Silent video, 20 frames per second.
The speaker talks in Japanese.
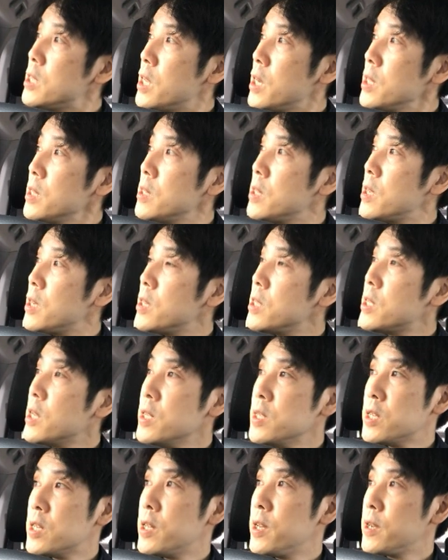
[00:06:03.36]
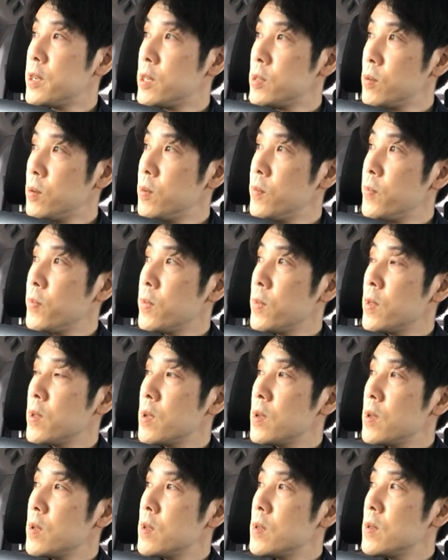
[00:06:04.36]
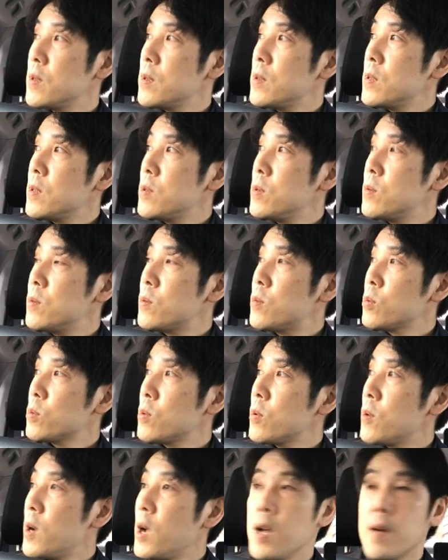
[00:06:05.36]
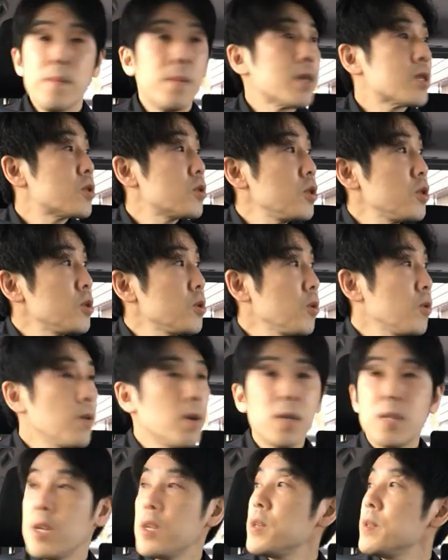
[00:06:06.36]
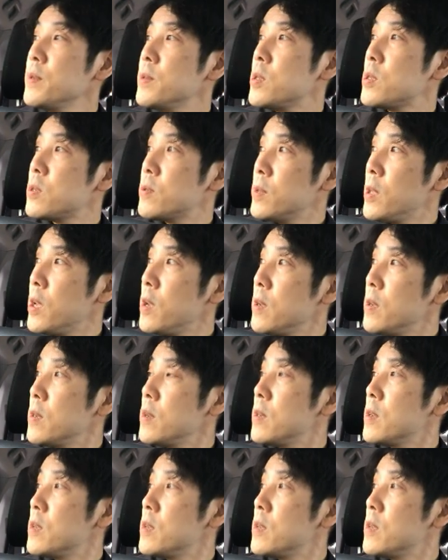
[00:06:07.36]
傷んでいたんじゃないかということが、まあ、推測はできるんですよね。